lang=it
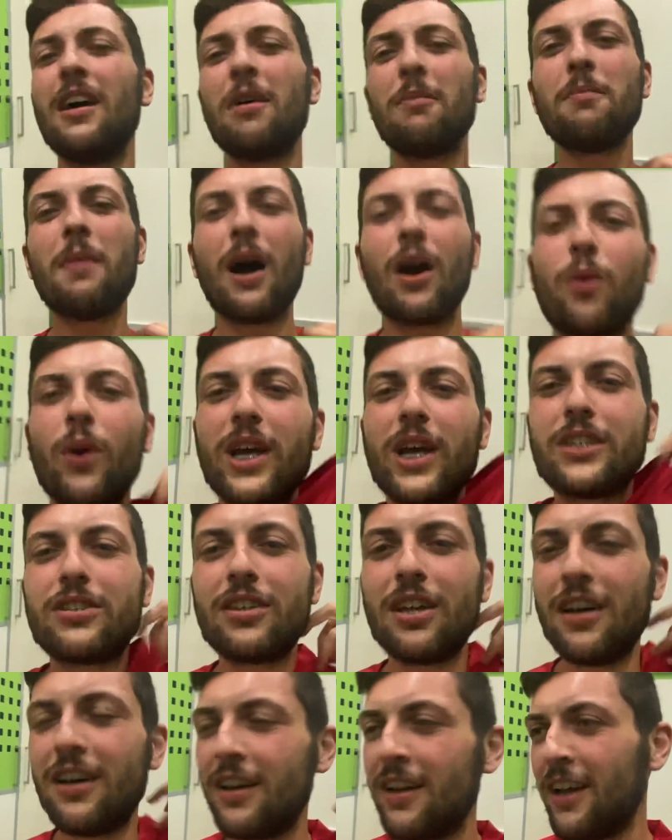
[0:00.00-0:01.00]
Ma
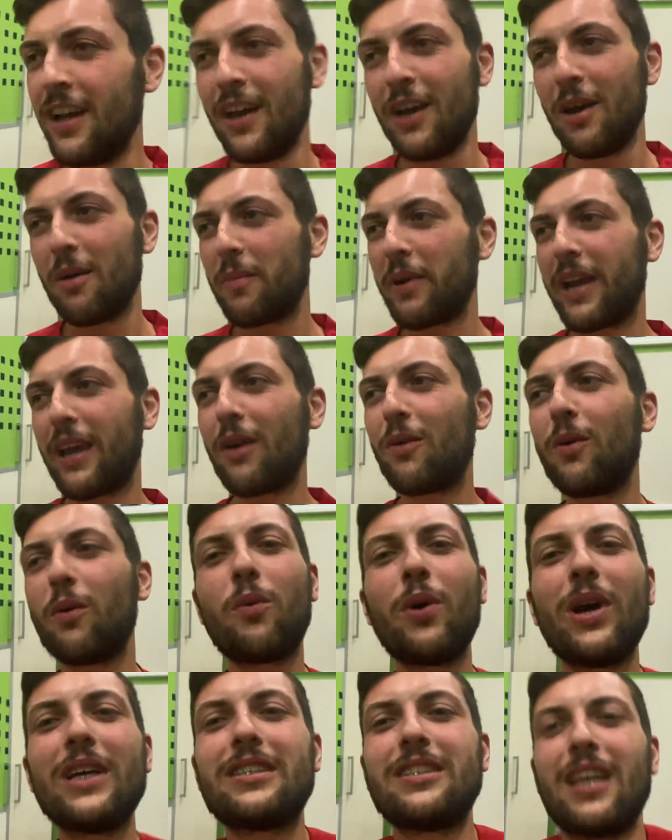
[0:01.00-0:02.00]
questo perché
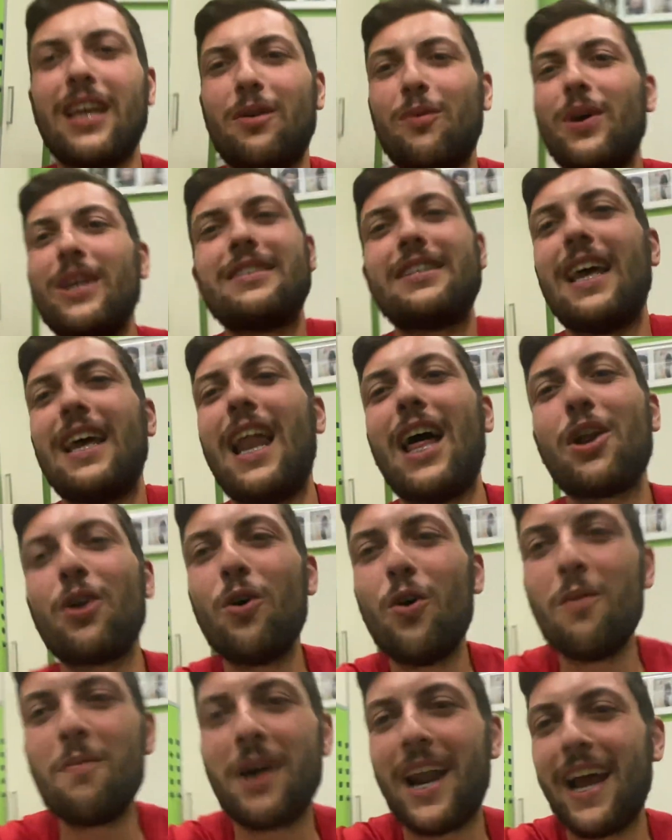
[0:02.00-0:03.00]
questa è, questa è la
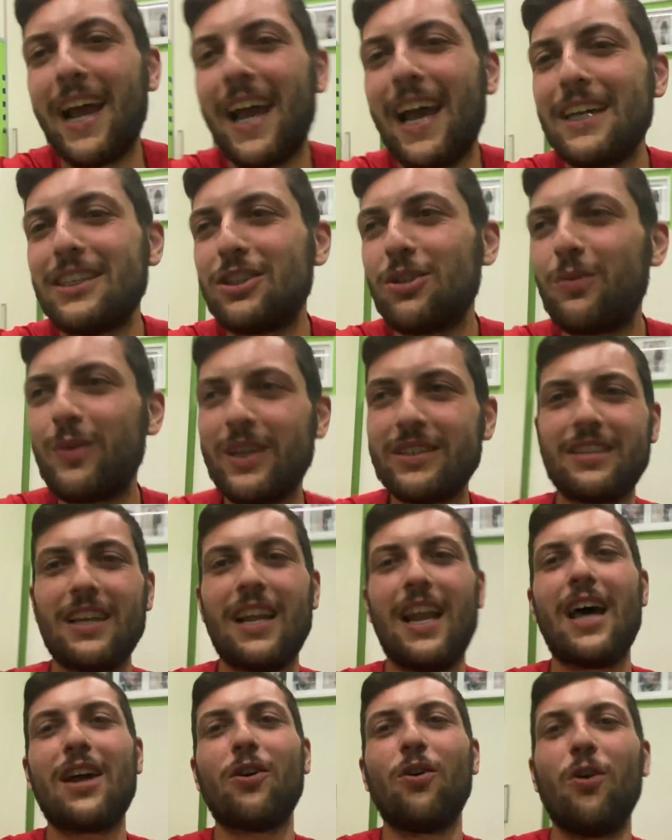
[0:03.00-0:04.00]
Roma, ragazzi, questa è
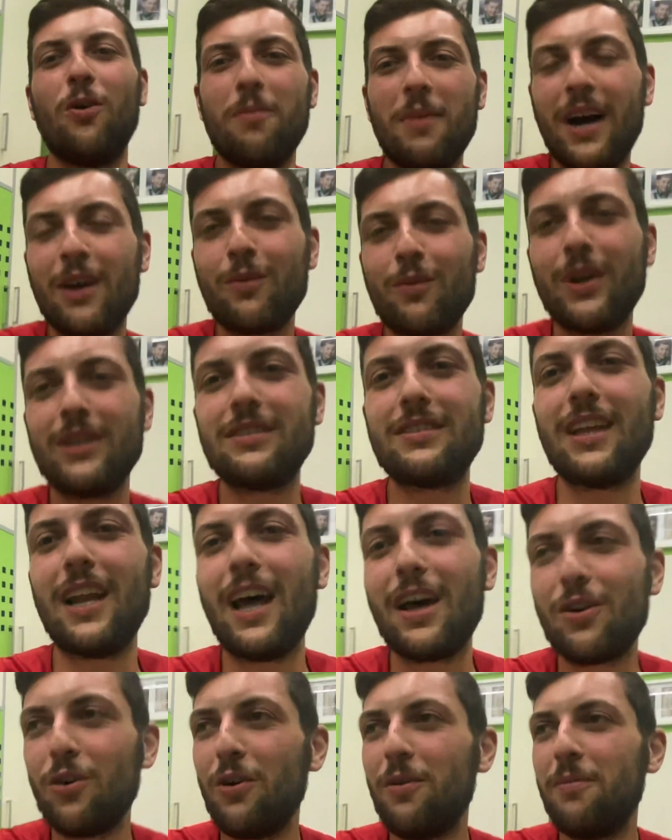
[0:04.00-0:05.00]
la Roma, questa è
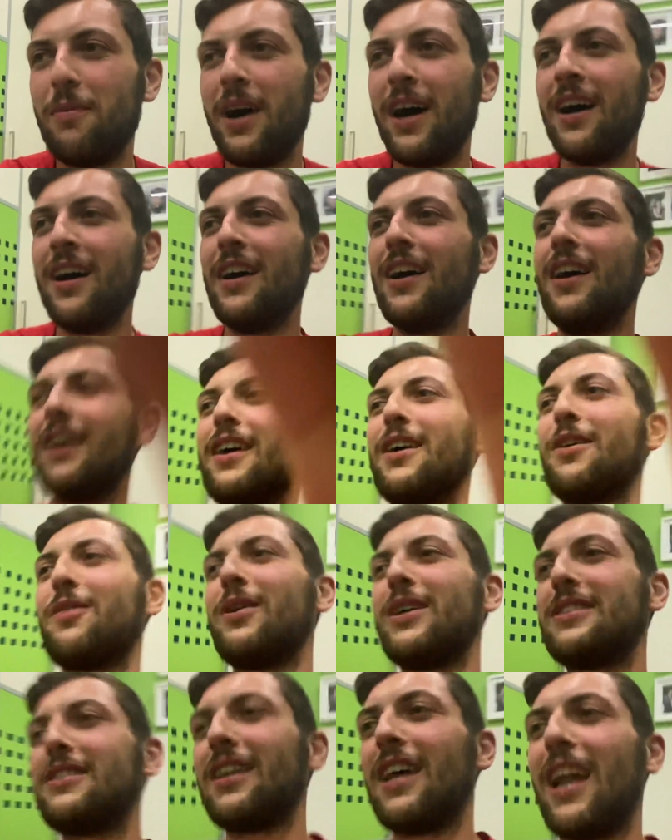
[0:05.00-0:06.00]
la Roma,
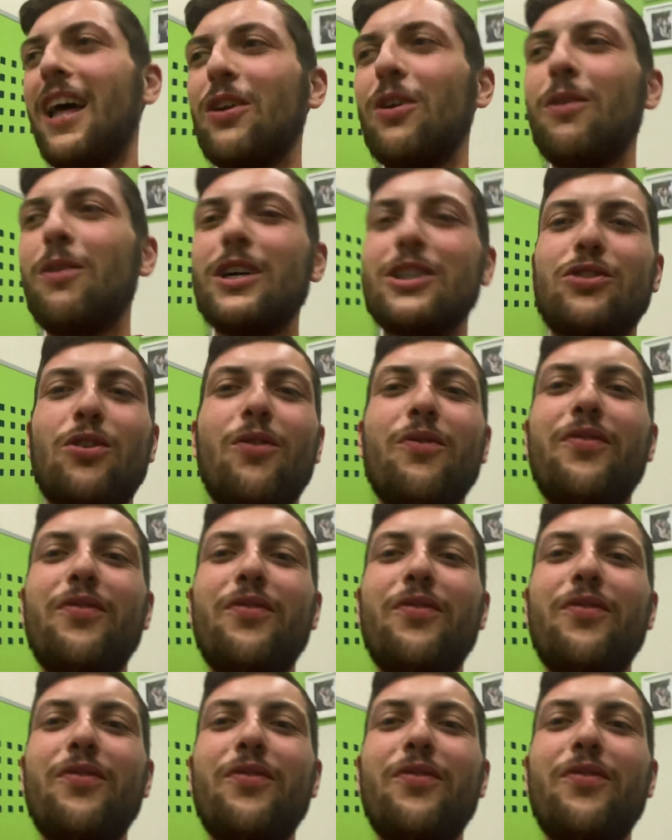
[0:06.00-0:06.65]
questa è la Roma, sono